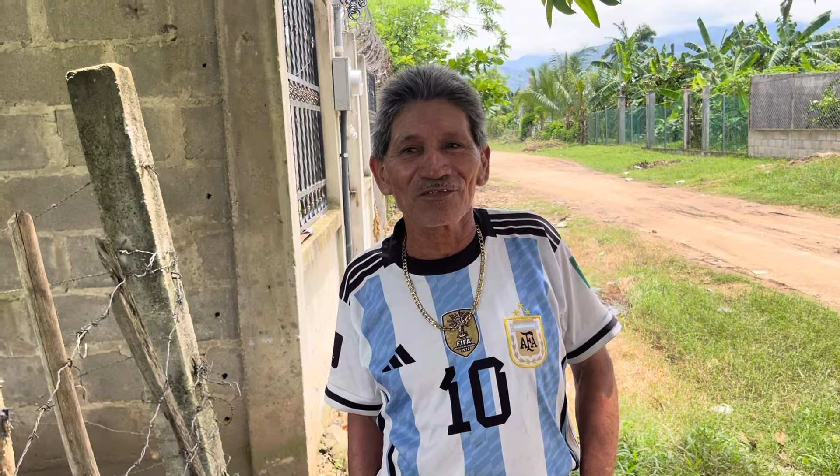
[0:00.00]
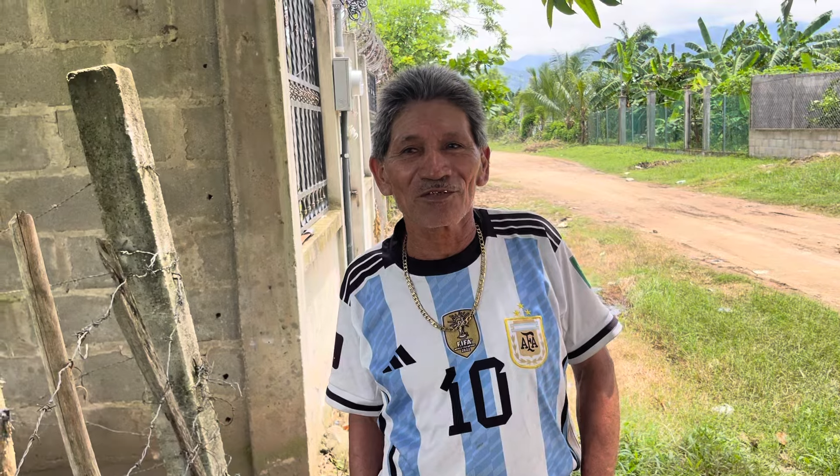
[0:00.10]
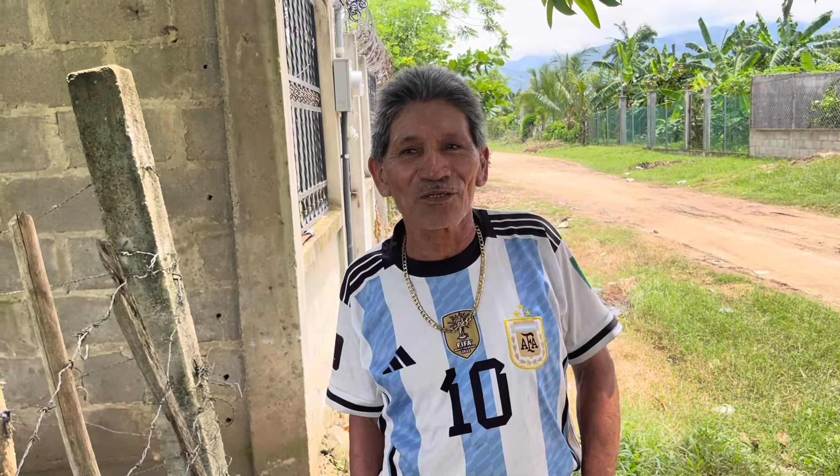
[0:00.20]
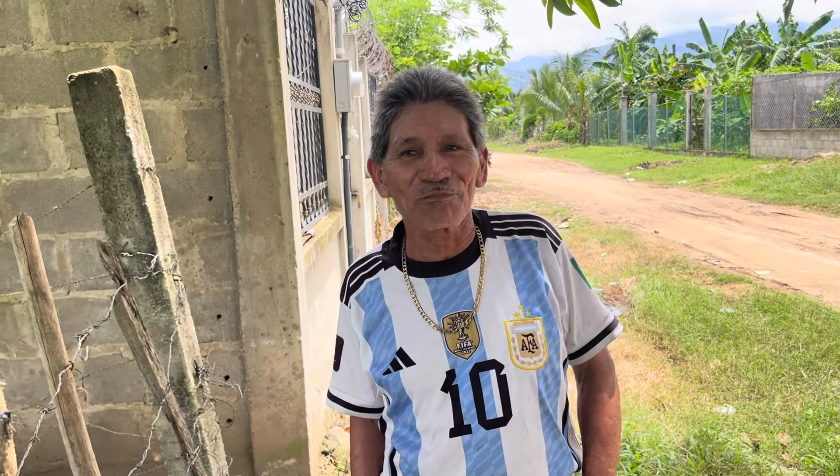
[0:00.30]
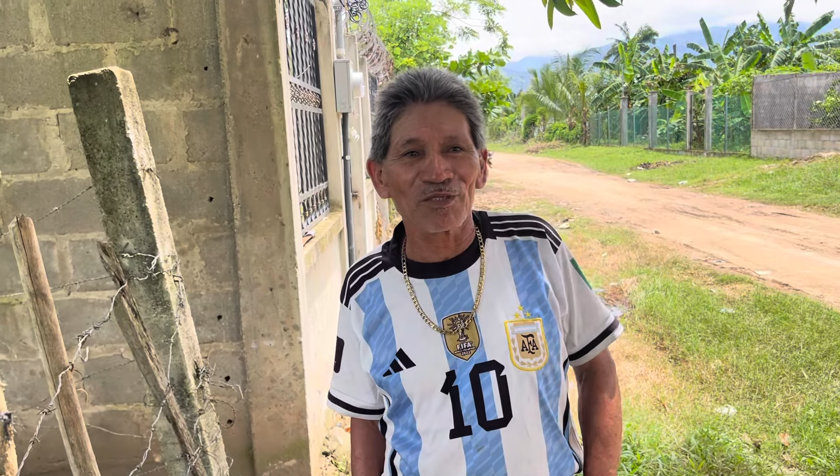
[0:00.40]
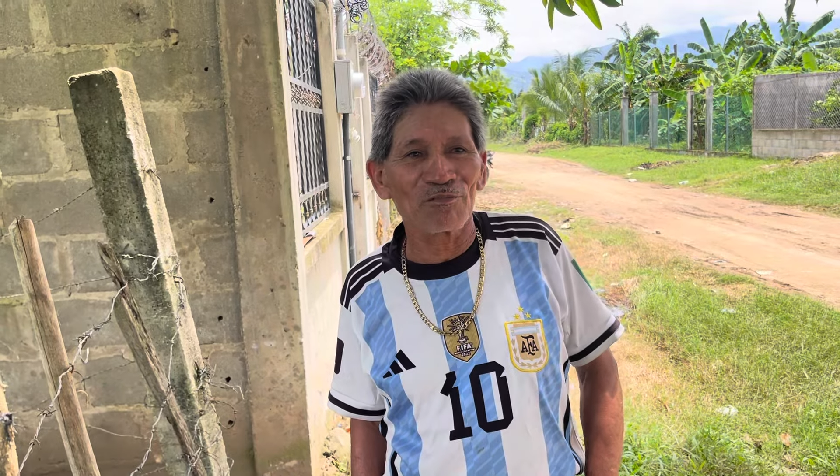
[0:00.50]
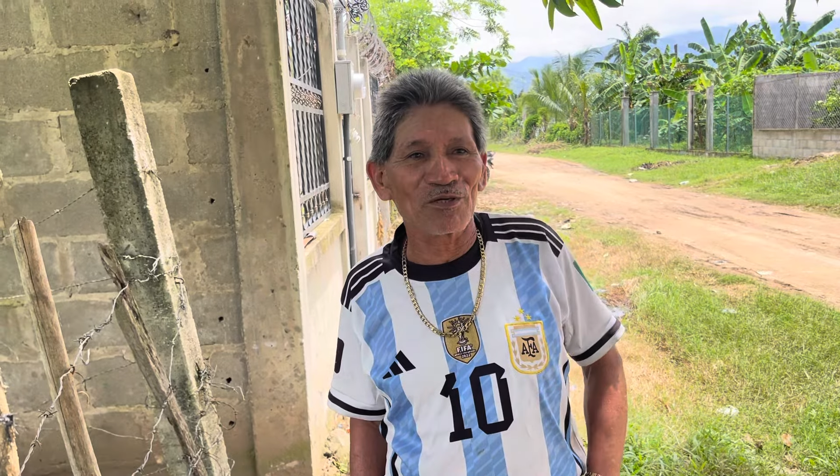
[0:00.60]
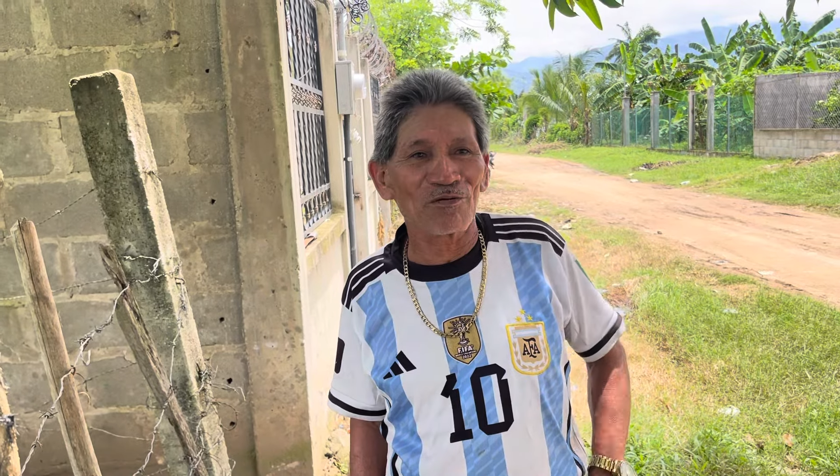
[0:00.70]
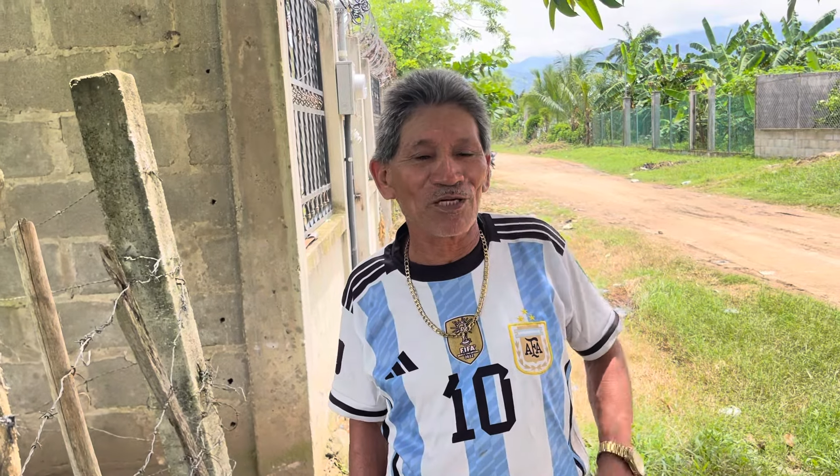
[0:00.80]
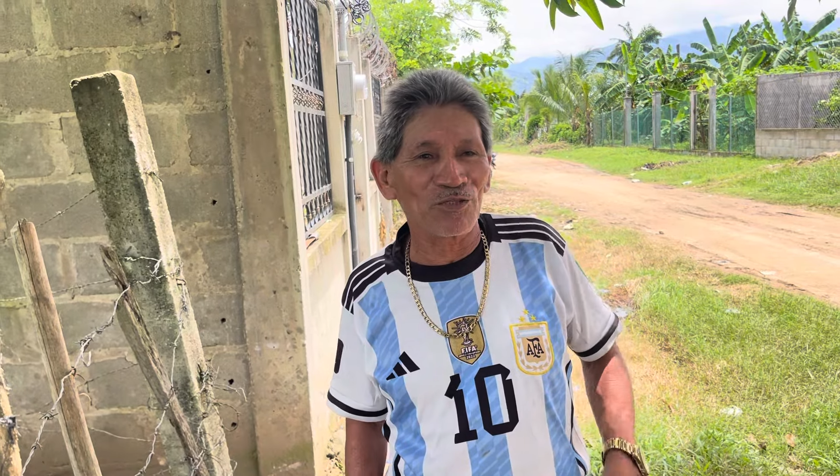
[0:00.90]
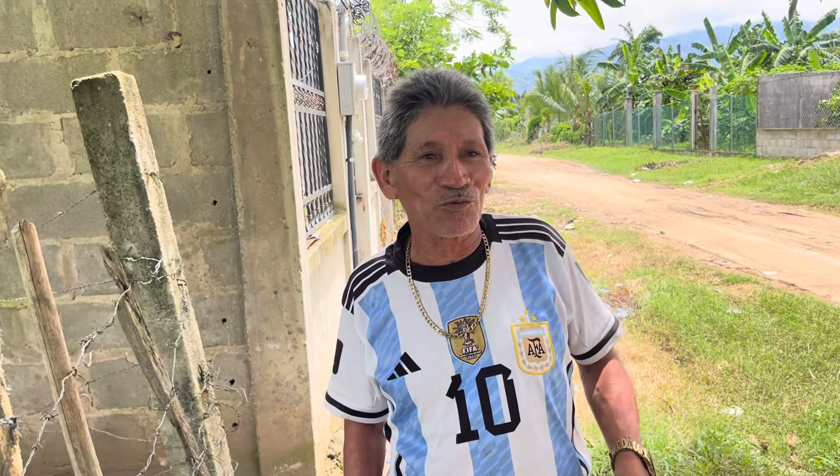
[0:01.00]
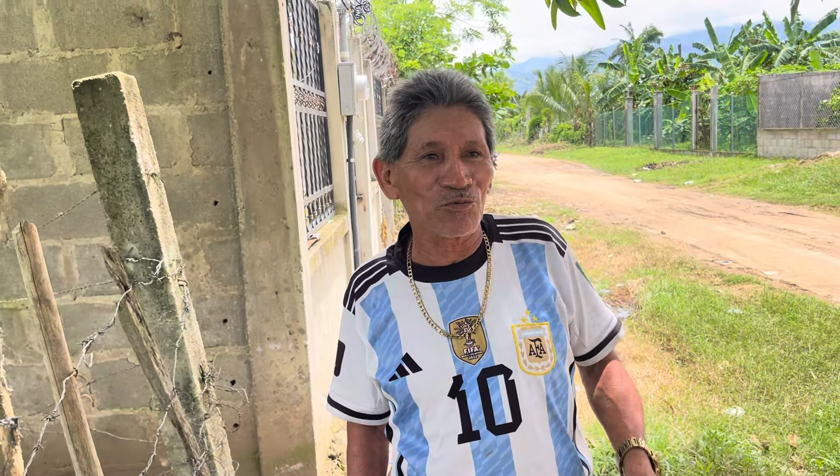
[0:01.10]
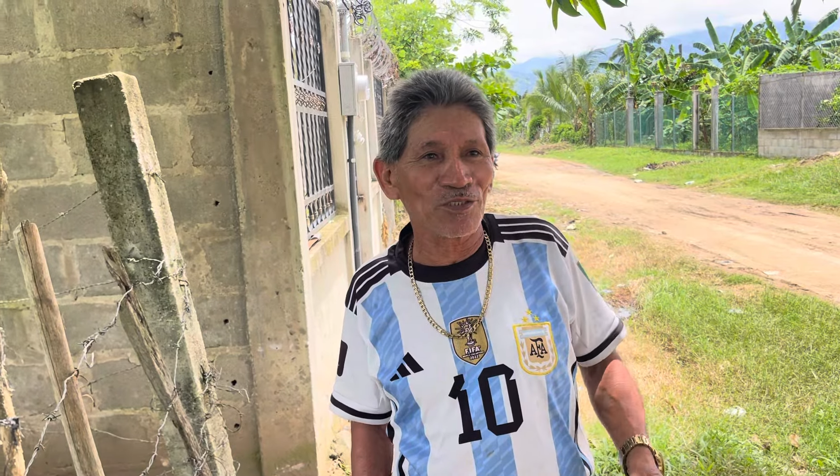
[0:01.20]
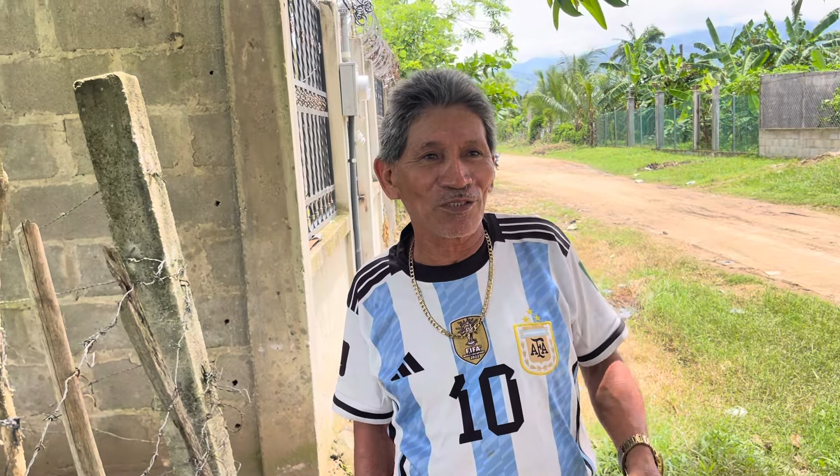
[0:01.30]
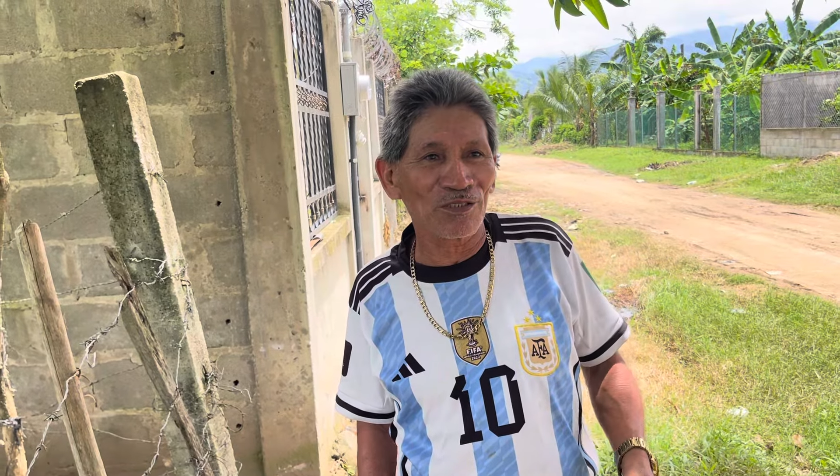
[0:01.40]
que primero la
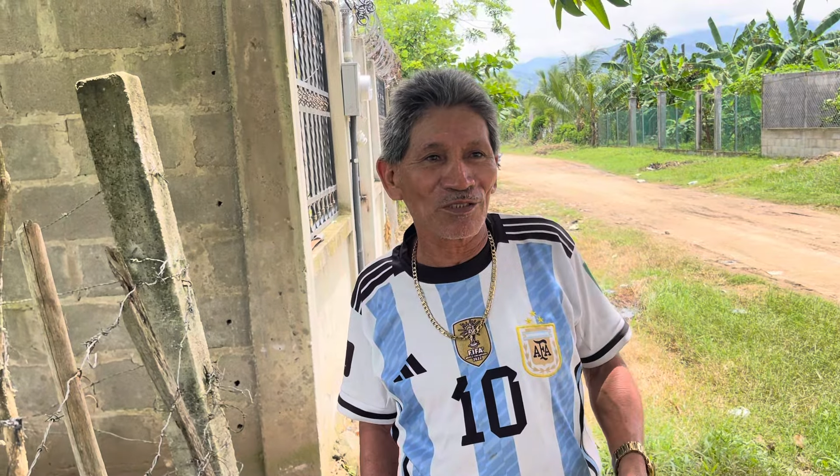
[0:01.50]
tusa